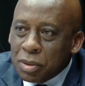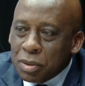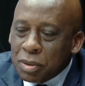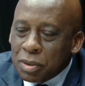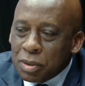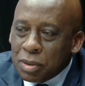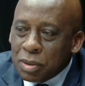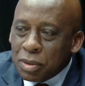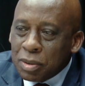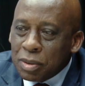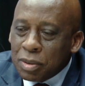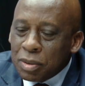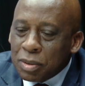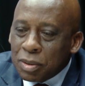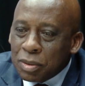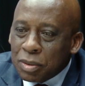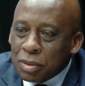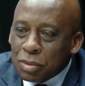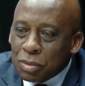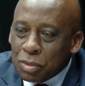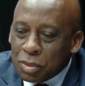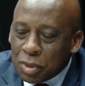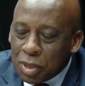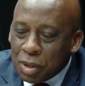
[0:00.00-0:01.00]
euh,
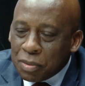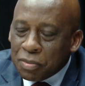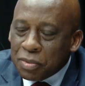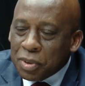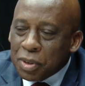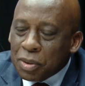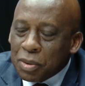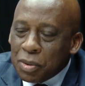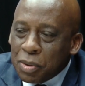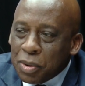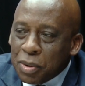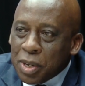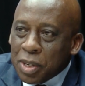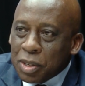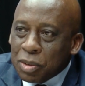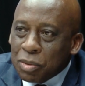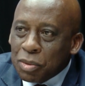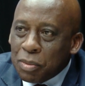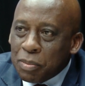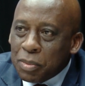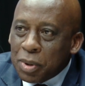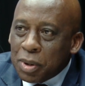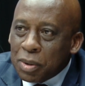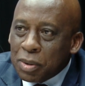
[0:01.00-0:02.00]
tout à fait correctement.